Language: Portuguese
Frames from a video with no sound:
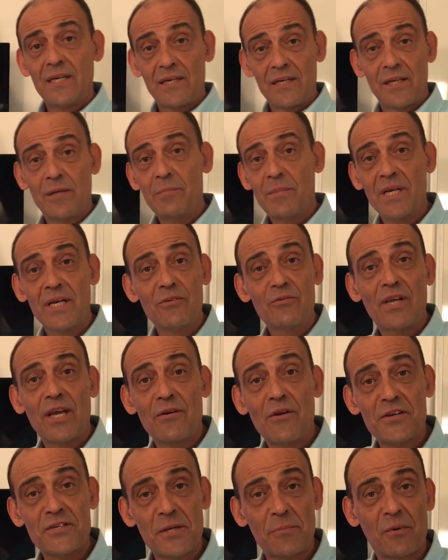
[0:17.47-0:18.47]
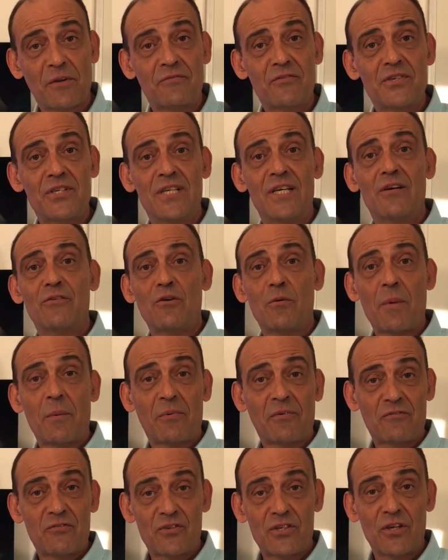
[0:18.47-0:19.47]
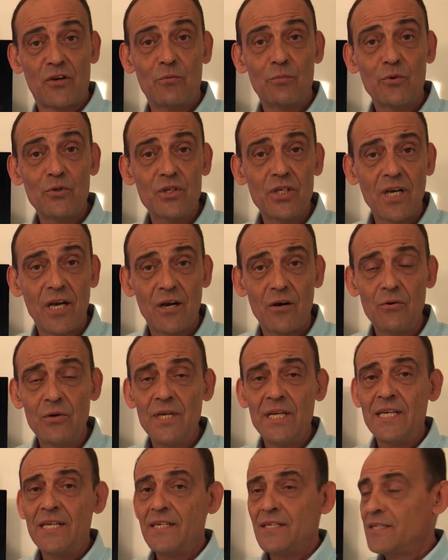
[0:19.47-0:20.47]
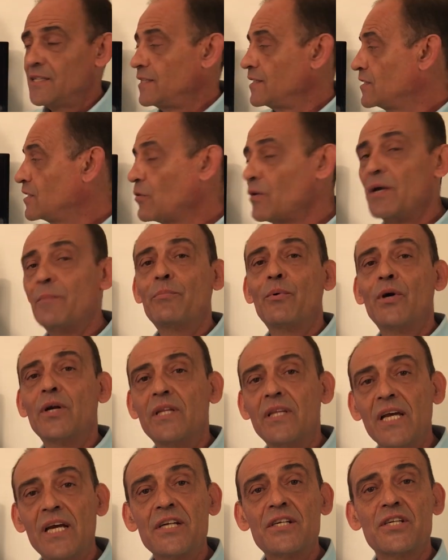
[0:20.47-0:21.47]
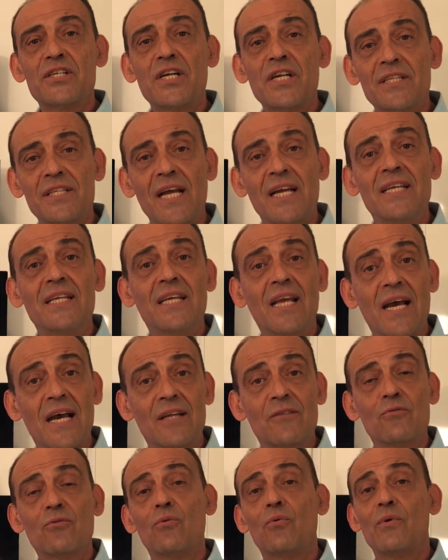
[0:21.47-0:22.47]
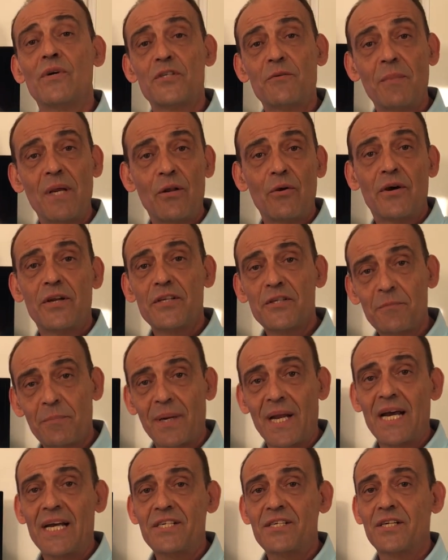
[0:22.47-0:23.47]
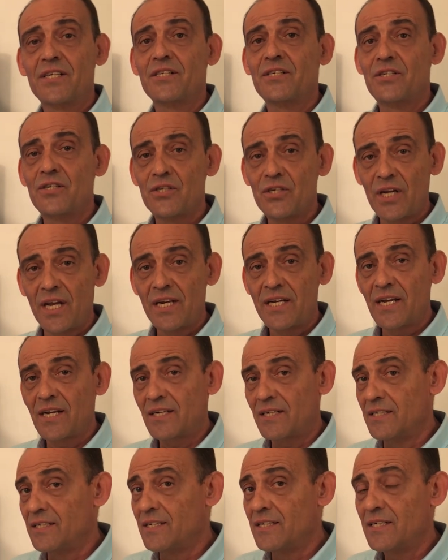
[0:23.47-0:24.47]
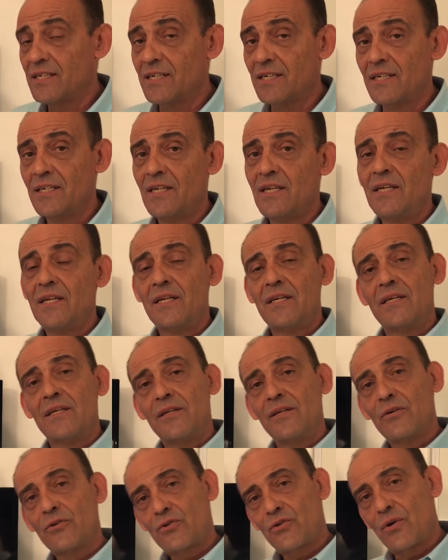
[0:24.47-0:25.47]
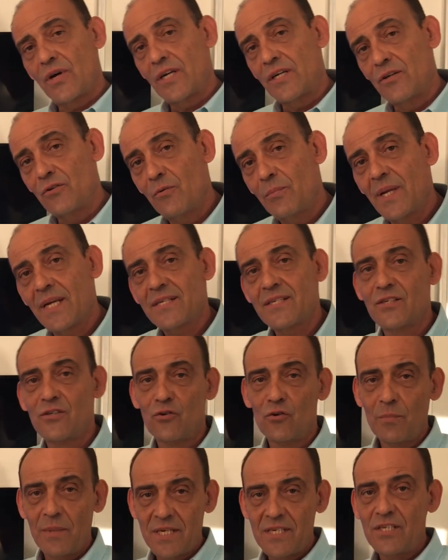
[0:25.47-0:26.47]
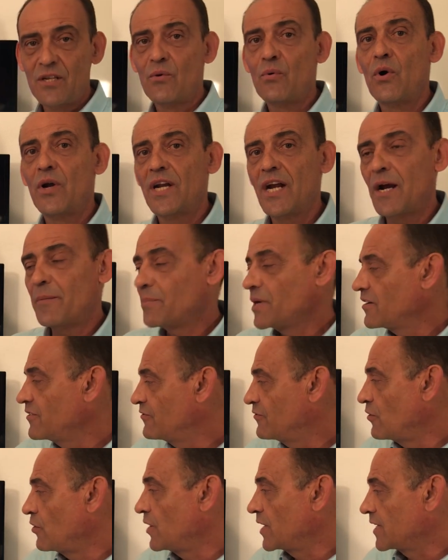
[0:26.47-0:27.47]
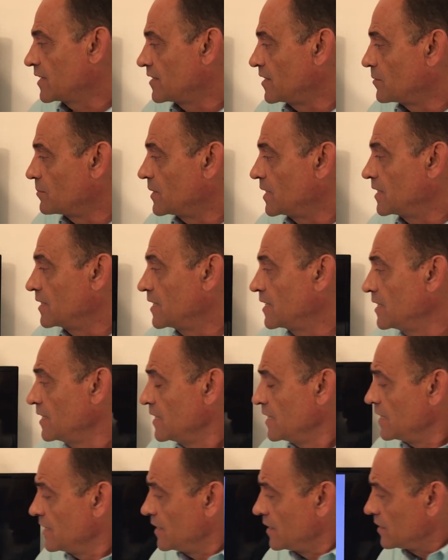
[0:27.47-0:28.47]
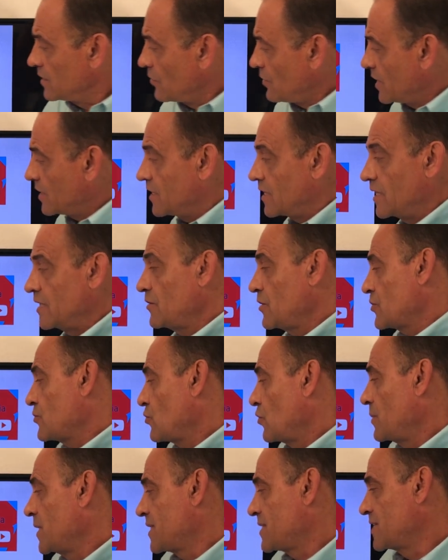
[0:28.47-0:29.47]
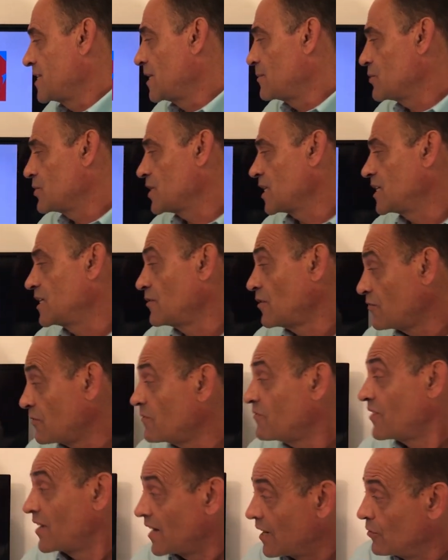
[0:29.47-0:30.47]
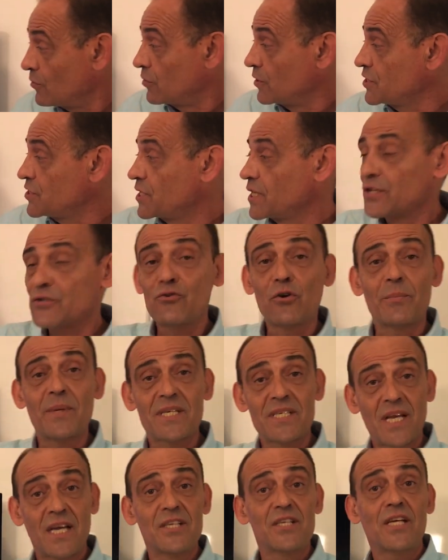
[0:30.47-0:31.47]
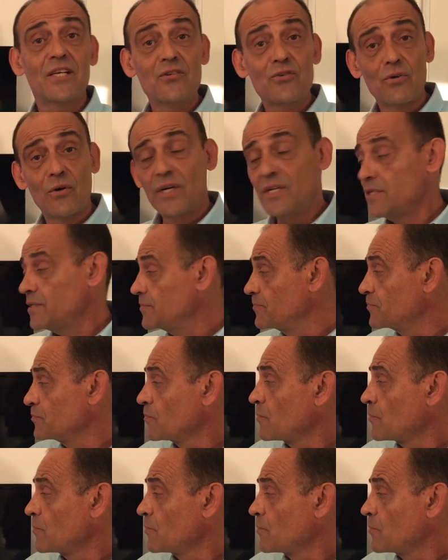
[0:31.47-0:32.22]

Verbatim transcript: Lembrando que a nossa profissão é uma profissão mundial, então é importante a gente estar alinhado com as melhores práticas de engenharia clínica, não só aqui no Brasil, mas ter um olhar para fora também, né? Então aqui nós começamos aqui, nós vamos falar hoje né, sobre as radiações,